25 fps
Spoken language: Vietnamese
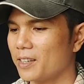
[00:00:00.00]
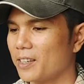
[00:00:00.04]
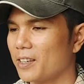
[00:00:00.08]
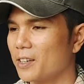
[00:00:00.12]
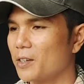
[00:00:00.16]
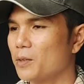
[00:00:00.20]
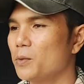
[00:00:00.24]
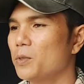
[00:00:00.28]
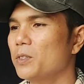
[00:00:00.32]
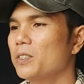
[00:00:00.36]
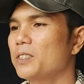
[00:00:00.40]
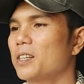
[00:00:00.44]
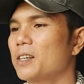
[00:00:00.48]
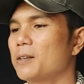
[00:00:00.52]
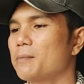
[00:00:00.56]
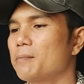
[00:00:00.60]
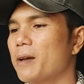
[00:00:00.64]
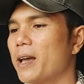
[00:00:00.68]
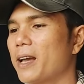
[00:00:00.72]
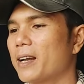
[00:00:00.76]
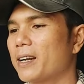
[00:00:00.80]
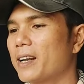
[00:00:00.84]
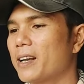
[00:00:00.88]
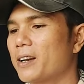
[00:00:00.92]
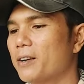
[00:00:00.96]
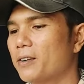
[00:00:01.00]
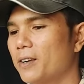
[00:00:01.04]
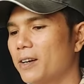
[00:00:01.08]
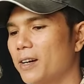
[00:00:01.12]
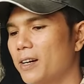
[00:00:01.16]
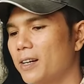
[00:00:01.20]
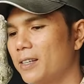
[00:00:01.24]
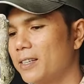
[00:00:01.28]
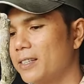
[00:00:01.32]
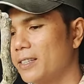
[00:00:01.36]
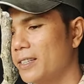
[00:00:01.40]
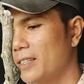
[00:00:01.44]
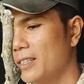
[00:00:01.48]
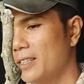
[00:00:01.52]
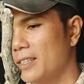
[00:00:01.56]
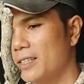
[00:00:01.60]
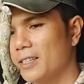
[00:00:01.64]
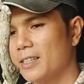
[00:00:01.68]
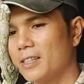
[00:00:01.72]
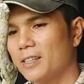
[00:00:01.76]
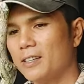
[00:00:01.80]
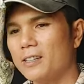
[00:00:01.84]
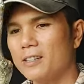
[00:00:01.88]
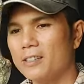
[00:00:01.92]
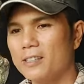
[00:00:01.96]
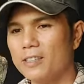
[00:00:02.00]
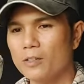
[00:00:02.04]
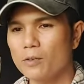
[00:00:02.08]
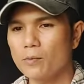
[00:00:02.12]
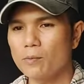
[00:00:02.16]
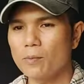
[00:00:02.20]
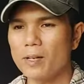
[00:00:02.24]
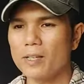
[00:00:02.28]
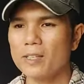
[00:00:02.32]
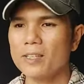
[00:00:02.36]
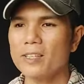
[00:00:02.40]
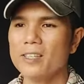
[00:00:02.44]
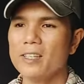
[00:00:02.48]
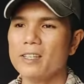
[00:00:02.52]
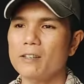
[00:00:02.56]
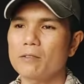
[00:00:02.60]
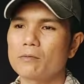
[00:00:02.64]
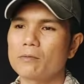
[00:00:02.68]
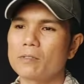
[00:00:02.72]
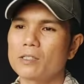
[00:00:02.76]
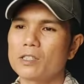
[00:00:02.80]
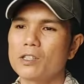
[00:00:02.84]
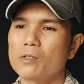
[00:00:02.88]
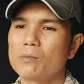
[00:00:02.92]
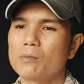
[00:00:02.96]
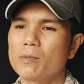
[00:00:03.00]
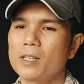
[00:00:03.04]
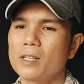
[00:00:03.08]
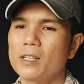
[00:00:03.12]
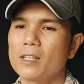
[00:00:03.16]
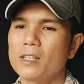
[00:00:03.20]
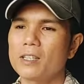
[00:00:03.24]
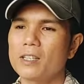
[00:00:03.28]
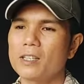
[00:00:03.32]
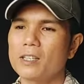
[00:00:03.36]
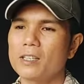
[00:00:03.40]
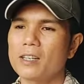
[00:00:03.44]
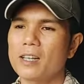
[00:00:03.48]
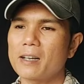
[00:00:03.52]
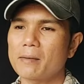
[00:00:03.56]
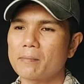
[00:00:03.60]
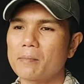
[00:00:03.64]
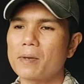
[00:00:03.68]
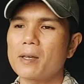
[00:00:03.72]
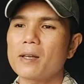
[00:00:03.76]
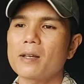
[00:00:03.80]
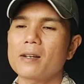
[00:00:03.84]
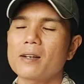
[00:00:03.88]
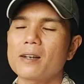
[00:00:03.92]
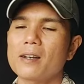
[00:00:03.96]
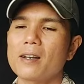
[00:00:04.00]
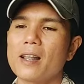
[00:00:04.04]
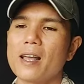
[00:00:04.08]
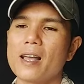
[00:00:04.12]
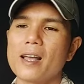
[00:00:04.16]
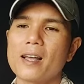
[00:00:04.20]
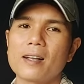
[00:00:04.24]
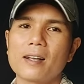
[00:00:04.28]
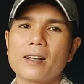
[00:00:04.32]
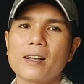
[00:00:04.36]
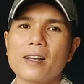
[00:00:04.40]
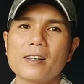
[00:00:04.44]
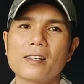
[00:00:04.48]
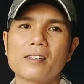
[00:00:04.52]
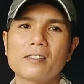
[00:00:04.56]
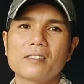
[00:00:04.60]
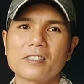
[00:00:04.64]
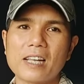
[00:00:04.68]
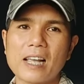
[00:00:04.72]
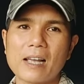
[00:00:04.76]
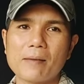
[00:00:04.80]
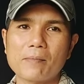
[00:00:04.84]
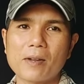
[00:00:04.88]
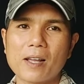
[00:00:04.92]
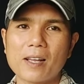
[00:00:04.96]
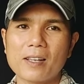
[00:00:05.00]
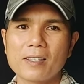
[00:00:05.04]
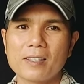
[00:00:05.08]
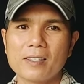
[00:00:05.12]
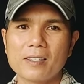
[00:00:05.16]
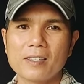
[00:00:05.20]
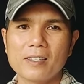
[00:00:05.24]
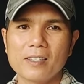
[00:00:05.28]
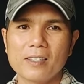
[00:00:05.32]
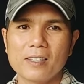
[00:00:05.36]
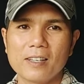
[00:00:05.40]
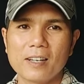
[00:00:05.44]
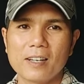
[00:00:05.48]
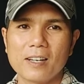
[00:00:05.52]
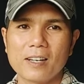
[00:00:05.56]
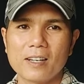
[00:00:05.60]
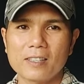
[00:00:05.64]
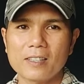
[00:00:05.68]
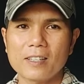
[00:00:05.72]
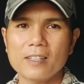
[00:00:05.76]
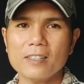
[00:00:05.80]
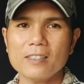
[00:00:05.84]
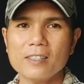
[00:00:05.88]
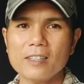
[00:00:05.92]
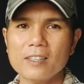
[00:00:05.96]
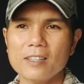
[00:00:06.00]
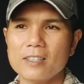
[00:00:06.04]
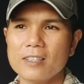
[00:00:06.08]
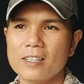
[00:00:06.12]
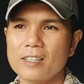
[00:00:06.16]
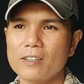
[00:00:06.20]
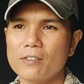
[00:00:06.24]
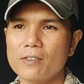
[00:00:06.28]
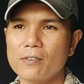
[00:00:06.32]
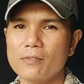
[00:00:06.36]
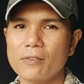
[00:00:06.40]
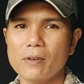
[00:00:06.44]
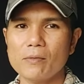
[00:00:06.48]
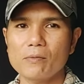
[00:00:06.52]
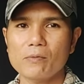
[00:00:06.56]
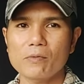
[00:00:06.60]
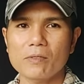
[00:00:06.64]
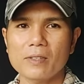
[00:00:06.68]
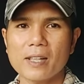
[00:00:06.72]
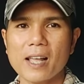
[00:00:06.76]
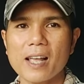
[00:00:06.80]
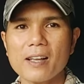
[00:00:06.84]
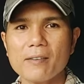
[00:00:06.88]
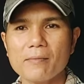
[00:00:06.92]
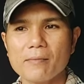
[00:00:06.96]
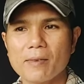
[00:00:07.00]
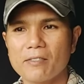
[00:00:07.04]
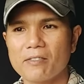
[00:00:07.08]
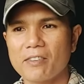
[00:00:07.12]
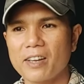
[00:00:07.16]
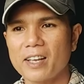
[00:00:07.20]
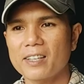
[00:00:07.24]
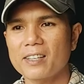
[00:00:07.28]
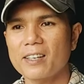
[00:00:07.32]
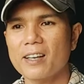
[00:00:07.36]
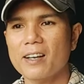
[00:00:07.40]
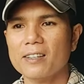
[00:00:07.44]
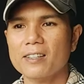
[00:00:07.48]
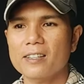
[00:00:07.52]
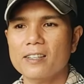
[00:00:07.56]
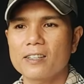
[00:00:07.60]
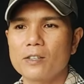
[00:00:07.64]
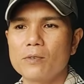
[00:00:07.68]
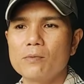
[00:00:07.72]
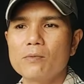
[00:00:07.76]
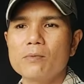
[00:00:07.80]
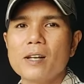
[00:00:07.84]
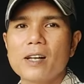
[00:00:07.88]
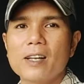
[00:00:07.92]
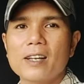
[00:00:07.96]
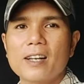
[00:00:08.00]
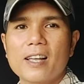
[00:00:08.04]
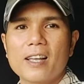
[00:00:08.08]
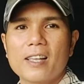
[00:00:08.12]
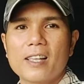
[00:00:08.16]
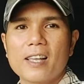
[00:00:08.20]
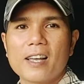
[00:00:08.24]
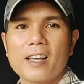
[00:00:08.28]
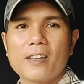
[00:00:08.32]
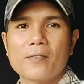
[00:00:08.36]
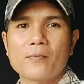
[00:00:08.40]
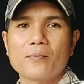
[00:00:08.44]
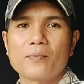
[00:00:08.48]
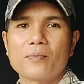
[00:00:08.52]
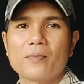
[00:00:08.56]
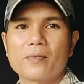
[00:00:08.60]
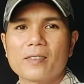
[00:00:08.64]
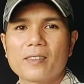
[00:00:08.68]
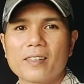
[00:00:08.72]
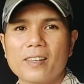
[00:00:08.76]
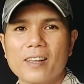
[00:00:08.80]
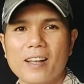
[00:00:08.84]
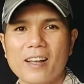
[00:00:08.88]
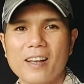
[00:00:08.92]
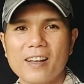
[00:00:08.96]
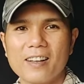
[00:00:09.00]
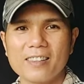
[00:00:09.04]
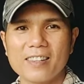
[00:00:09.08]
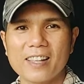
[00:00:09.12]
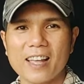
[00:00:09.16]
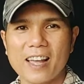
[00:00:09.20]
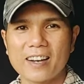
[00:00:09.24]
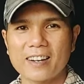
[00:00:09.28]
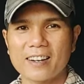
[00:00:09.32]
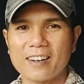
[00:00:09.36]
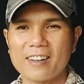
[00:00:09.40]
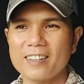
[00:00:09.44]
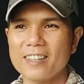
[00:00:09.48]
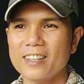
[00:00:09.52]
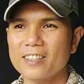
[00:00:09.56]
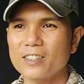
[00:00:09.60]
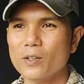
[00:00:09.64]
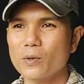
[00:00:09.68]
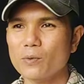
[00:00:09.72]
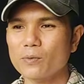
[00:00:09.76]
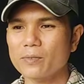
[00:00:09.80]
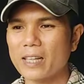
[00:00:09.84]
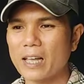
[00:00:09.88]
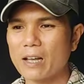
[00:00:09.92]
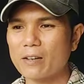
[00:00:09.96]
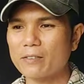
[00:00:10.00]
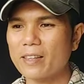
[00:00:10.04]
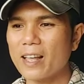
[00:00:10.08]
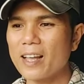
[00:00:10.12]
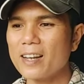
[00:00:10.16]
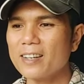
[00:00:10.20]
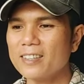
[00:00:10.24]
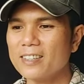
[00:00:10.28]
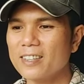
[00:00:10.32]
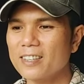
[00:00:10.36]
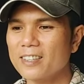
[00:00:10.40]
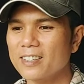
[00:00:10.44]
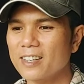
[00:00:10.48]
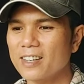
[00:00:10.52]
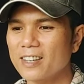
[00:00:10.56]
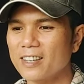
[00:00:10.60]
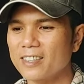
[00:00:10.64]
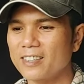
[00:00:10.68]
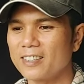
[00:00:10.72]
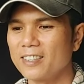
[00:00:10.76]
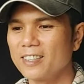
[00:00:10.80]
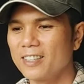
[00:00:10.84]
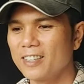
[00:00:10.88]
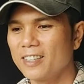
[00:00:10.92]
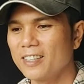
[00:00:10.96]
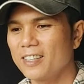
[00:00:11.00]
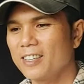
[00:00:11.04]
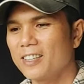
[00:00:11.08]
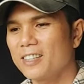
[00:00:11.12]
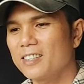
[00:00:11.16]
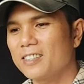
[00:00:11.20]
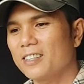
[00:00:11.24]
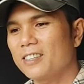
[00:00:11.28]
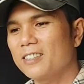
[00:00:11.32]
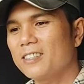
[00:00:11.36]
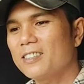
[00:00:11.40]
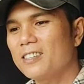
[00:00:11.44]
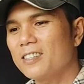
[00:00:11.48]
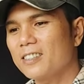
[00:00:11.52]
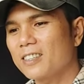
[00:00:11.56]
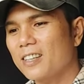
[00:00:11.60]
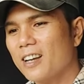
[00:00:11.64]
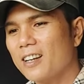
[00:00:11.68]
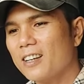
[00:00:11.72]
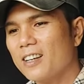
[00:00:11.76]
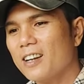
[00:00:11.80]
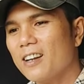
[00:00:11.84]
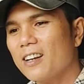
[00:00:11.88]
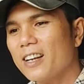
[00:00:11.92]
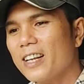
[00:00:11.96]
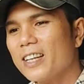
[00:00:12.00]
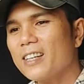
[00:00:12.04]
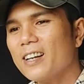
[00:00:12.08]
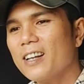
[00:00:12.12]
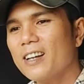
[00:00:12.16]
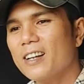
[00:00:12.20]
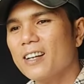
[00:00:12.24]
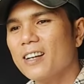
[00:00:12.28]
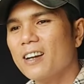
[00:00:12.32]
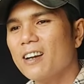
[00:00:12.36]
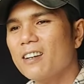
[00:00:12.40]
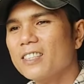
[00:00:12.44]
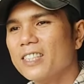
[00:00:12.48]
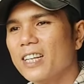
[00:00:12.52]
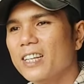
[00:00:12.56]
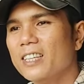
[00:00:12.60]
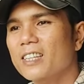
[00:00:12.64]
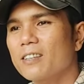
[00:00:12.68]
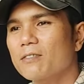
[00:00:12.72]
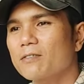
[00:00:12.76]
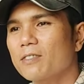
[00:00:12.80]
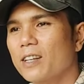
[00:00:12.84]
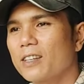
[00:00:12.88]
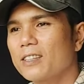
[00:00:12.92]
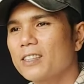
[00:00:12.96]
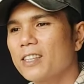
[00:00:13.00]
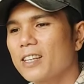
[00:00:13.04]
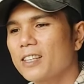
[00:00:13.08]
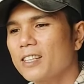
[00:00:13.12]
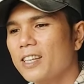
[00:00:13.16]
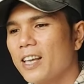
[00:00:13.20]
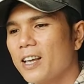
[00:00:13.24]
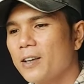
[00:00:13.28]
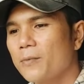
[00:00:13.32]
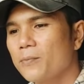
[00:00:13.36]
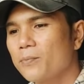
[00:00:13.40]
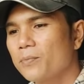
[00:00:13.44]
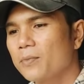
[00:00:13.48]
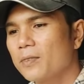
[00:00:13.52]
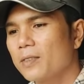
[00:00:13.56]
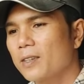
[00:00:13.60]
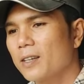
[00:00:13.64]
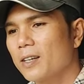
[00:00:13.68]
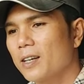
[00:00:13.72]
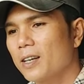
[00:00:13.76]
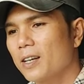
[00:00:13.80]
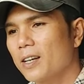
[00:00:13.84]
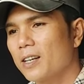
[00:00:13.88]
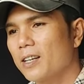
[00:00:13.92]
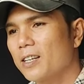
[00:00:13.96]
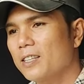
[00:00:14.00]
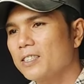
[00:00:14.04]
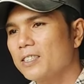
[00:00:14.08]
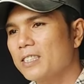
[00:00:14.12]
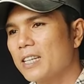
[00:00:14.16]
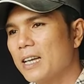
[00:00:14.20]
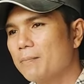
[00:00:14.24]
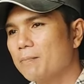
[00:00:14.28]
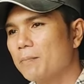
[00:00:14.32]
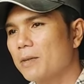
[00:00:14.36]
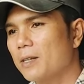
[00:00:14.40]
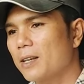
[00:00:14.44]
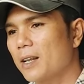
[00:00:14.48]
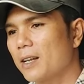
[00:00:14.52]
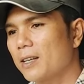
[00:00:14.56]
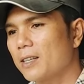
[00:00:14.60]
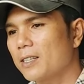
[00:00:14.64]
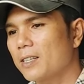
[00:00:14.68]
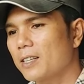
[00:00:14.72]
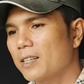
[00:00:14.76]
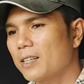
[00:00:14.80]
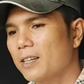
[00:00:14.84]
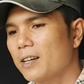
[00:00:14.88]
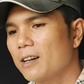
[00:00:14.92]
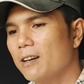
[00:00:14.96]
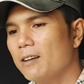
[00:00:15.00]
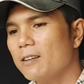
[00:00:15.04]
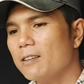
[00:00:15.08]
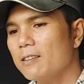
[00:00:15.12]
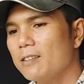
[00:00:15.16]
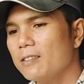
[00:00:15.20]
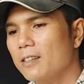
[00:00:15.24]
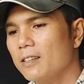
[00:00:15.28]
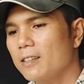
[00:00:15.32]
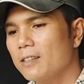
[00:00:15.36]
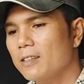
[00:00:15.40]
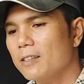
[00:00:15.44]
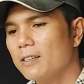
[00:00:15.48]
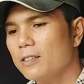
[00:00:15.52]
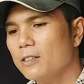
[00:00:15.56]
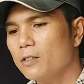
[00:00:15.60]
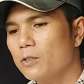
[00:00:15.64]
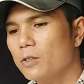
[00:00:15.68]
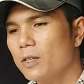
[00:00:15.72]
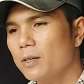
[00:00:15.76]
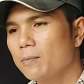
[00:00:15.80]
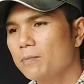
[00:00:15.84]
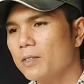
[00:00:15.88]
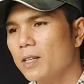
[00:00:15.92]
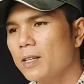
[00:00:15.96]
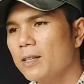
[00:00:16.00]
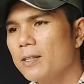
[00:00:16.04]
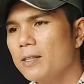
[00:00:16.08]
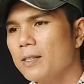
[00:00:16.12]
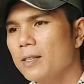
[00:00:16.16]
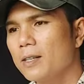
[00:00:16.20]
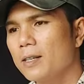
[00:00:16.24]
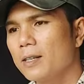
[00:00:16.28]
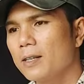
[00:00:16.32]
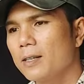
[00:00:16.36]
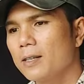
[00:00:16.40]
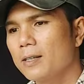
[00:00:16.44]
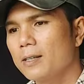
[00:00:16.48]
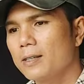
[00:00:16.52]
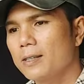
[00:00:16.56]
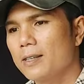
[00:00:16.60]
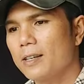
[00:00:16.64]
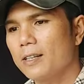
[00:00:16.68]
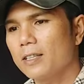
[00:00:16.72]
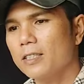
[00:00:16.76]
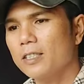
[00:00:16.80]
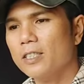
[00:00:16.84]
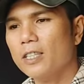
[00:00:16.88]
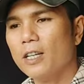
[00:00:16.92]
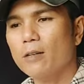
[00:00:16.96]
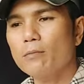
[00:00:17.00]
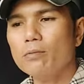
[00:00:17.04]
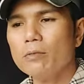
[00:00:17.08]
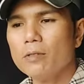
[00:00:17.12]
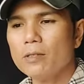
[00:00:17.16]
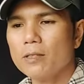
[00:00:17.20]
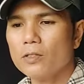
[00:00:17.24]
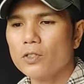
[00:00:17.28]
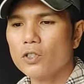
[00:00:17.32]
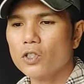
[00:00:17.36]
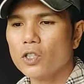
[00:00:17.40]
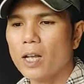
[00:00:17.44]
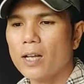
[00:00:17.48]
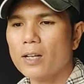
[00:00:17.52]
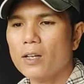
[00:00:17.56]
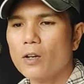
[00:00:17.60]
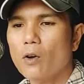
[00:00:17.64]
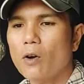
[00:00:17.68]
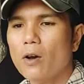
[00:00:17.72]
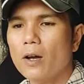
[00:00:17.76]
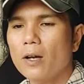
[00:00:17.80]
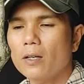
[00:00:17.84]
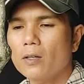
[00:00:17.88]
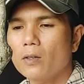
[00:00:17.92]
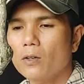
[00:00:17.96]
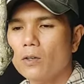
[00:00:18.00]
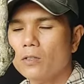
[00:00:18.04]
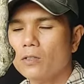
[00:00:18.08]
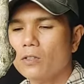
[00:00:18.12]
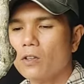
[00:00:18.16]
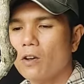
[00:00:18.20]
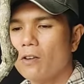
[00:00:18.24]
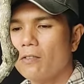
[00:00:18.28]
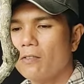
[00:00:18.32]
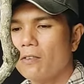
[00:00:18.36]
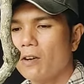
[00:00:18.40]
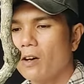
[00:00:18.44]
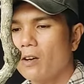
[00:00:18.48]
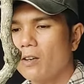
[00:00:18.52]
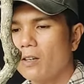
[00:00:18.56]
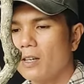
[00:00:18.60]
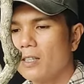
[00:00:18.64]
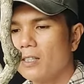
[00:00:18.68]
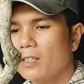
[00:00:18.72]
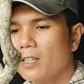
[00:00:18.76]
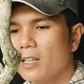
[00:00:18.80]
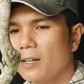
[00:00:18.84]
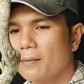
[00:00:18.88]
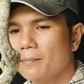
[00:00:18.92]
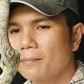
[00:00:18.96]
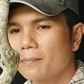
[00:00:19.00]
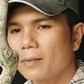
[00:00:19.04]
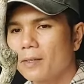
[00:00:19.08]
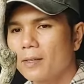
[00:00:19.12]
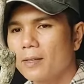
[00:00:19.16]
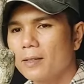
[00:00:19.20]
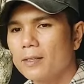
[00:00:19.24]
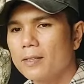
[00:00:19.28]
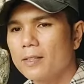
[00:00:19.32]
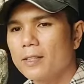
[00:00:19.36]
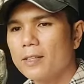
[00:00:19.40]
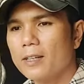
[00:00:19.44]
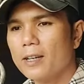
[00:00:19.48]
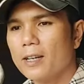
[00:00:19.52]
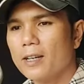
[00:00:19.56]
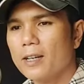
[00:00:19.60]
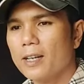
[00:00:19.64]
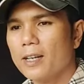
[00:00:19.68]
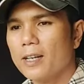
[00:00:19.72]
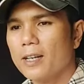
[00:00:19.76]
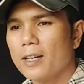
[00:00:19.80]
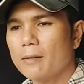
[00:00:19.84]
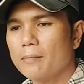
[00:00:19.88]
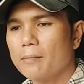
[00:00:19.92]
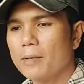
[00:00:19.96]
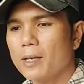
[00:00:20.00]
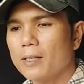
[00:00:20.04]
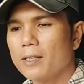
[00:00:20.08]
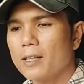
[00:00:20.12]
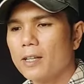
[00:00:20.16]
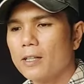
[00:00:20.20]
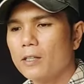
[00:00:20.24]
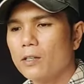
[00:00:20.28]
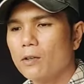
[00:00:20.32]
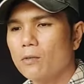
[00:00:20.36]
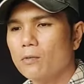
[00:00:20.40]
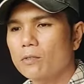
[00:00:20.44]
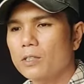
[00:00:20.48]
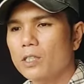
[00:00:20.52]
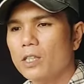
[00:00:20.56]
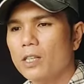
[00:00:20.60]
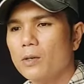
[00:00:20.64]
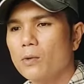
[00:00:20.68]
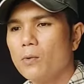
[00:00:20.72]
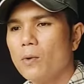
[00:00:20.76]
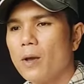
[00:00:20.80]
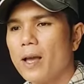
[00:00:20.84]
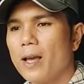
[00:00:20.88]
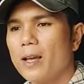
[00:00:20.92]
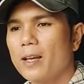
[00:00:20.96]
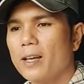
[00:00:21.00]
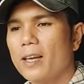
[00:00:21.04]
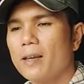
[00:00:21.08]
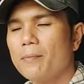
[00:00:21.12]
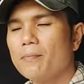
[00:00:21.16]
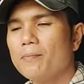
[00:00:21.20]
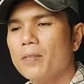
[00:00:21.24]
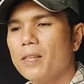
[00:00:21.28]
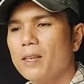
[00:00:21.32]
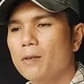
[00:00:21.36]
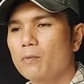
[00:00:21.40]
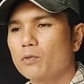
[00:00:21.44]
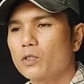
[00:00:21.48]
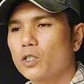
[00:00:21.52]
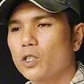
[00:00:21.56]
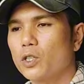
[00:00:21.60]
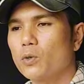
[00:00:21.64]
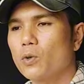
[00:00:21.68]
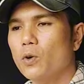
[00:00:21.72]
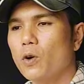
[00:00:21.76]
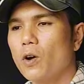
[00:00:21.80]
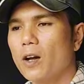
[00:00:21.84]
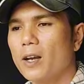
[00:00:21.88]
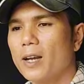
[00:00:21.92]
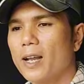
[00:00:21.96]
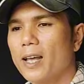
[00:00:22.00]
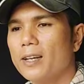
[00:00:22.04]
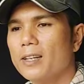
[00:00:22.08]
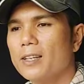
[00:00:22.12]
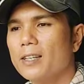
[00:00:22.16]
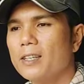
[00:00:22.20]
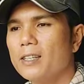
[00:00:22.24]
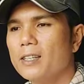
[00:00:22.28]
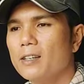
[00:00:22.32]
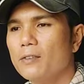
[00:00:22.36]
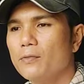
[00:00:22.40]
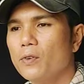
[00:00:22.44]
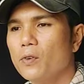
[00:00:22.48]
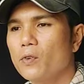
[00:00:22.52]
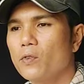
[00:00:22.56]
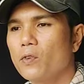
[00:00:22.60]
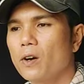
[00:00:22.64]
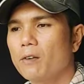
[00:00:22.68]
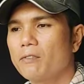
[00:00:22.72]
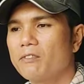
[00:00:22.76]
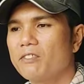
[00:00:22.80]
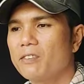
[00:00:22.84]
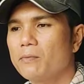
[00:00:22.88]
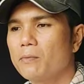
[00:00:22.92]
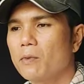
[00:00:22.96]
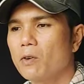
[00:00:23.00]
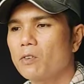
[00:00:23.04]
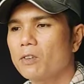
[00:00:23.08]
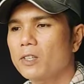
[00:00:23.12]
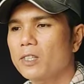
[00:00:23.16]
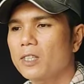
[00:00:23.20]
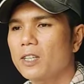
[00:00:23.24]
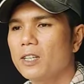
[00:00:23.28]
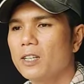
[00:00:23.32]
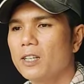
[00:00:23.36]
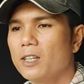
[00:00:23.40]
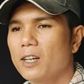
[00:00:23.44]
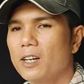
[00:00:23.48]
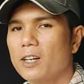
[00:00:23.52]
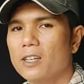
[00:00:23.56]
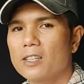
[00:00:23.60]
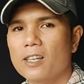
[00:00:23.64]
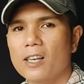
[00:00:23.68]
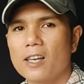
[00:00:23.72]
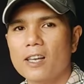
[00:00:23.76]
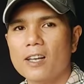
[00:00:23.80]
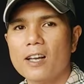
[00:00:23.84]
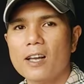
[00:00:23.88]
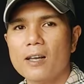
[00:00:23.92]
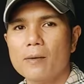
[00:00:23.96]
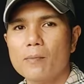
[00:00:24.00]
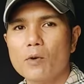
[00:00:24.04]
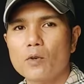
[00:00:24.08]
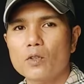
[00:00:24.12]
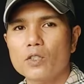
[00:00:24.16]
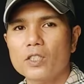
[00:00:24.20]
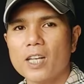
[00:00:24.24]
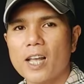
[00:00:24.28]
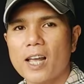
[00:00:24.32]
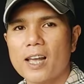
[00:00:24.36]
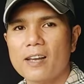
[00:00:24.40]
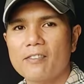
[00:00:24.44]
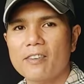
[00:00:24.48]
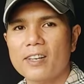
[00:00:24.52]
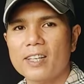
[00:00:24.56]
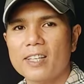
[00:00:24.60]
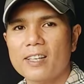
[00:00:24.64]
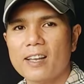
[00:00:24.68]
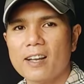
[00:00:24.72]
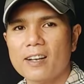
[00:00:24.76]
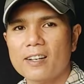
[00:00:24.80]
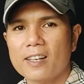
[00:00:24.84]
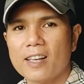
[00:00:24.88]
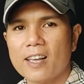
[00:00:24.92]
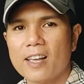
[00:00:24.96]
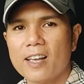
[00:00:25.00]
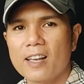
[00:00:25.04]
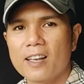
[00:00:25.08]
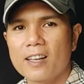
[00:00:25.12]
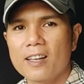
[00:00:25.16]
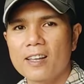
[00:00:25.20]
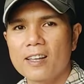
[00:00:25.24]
rồi à, quý chị các bạn nào à, có yêu mến cái dòng siêu mini thì đặc biệt là cây linh sam đây à, thích chơi theo cái phong tác mà ven nhân thì đúng cây này nha à, tàn nó thành tùng tạo tác riêng rồi những đường thân collect đây là có sẵn trong tự nhiên nha à, linh sam bình định thì có những ưu điểm chính giữa sống xoài hoa hoa to và hoa rất thơm nhưng cái này đặc biệt thanh tùng chuyển qua ghép dòng siêu hoa lá rí để phù hợp với một cái tỷ lệ về cây bonsai văn nhân nha